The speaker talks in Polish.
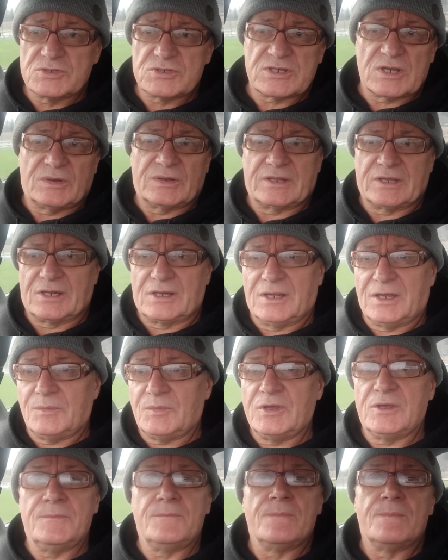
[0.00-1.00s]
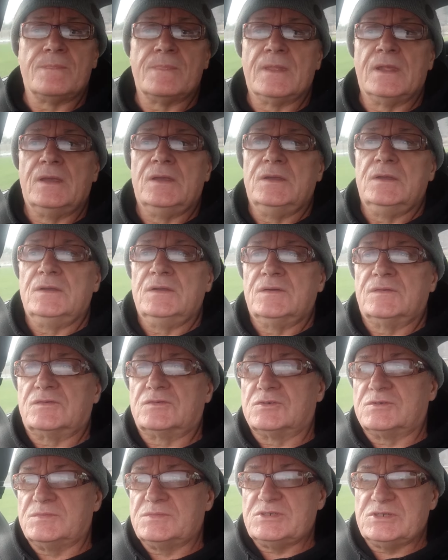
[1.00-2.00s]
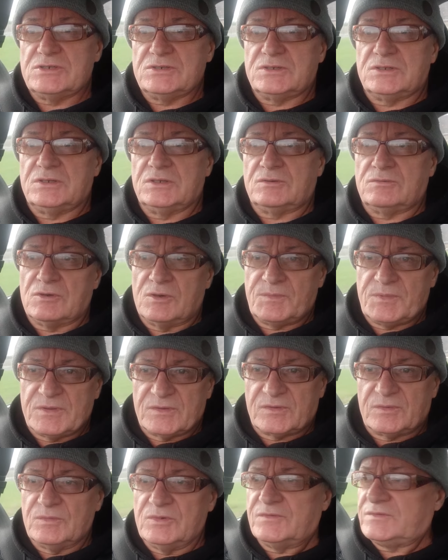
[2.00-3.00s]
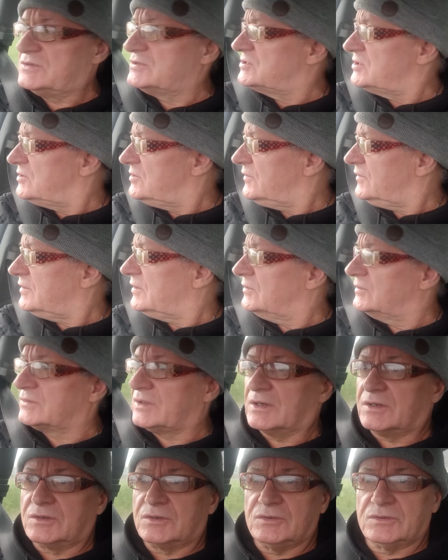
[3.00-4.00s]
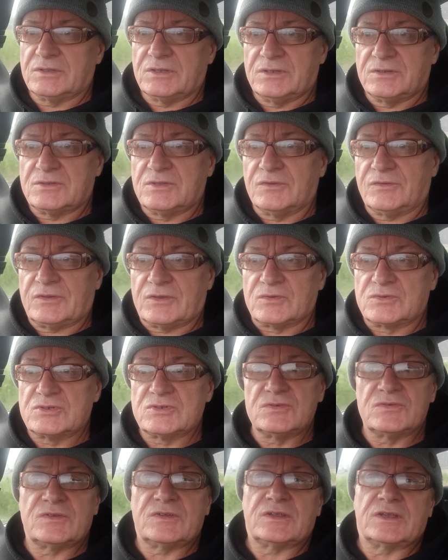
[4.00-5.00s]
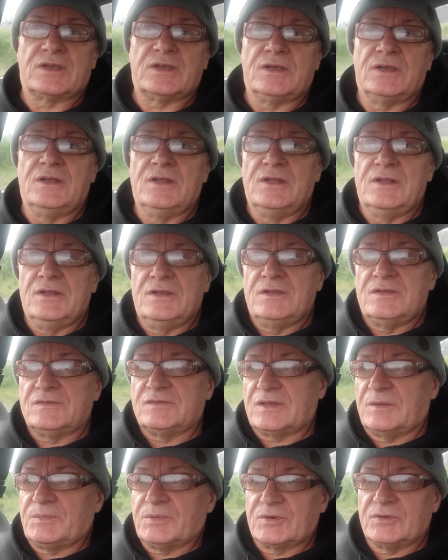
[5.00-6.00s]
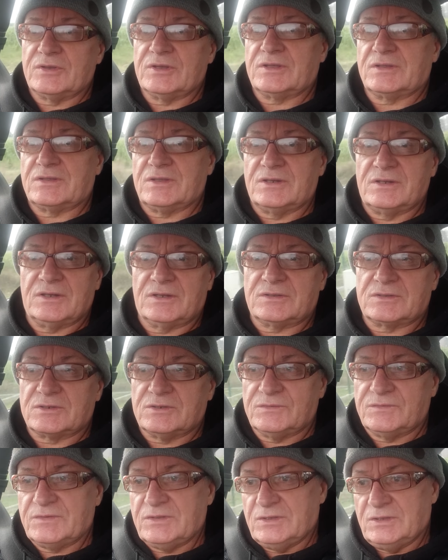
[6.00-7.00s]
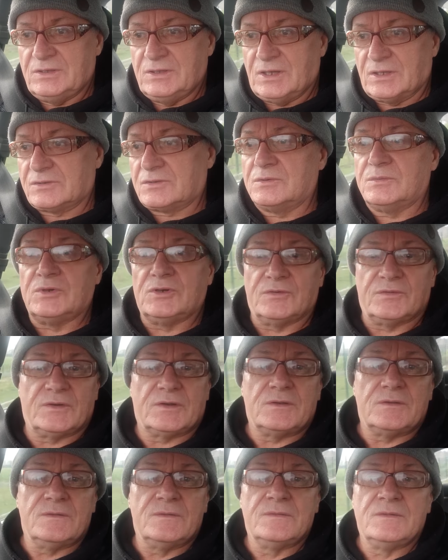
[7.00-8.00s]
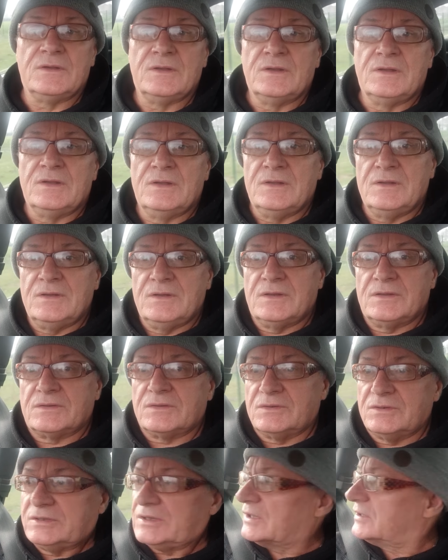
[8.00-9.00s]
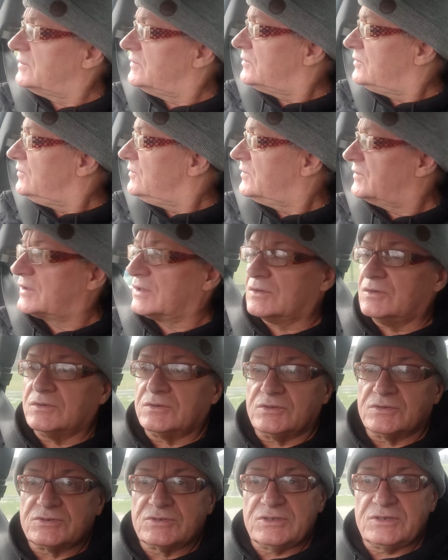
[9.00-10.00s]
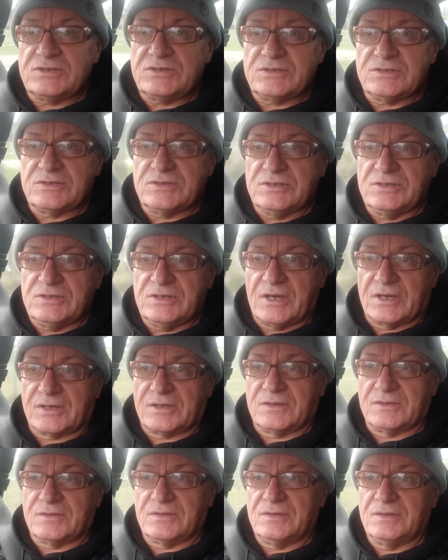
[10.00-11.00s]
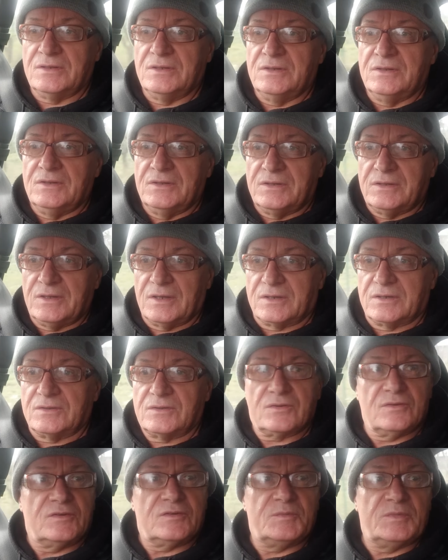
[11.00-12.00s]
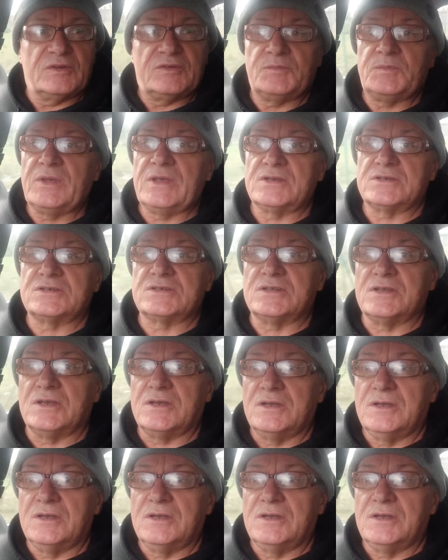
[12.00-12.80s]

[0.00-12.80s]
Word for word: puszczał reklamy, w którym e, chłopiec mówi, że dostał nagrodę, dostał szóstkę za projekt elektrowni atomowej. No i jakie są z tego korzyści, jakie, jakie to jest bezpieczne.